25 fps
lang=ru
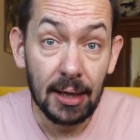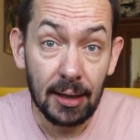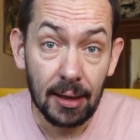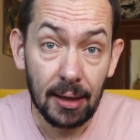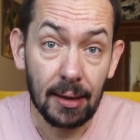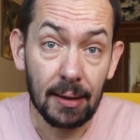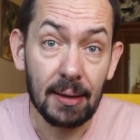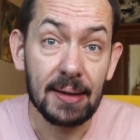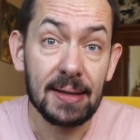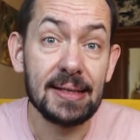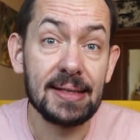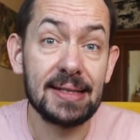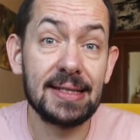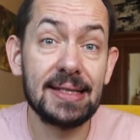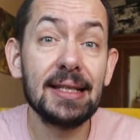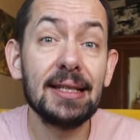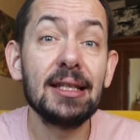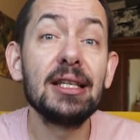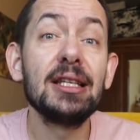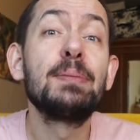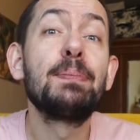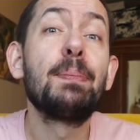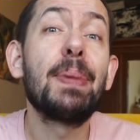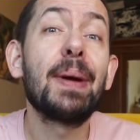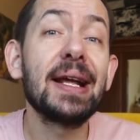а,
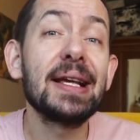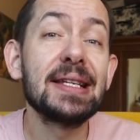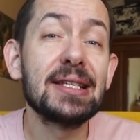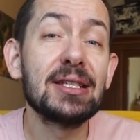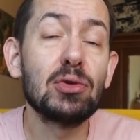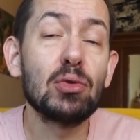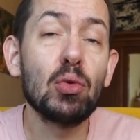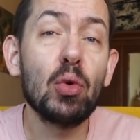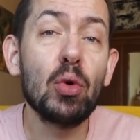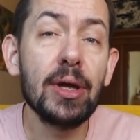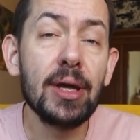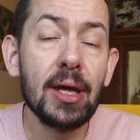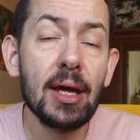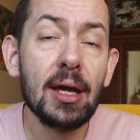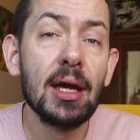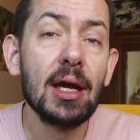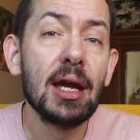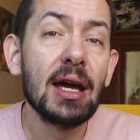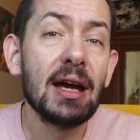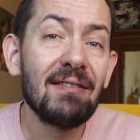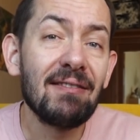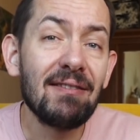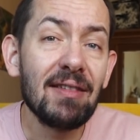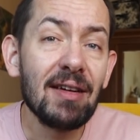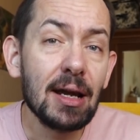сделает простой
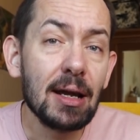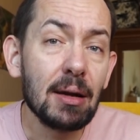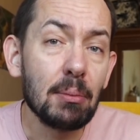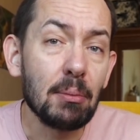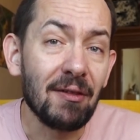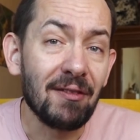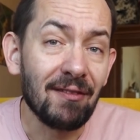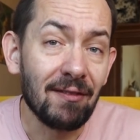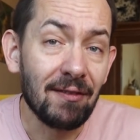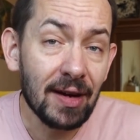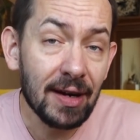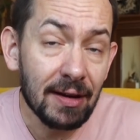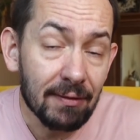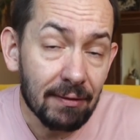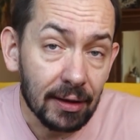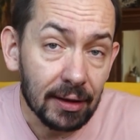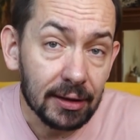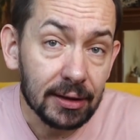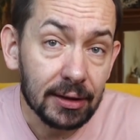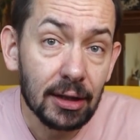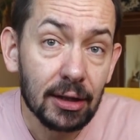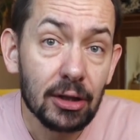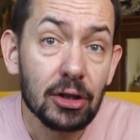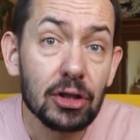вывод,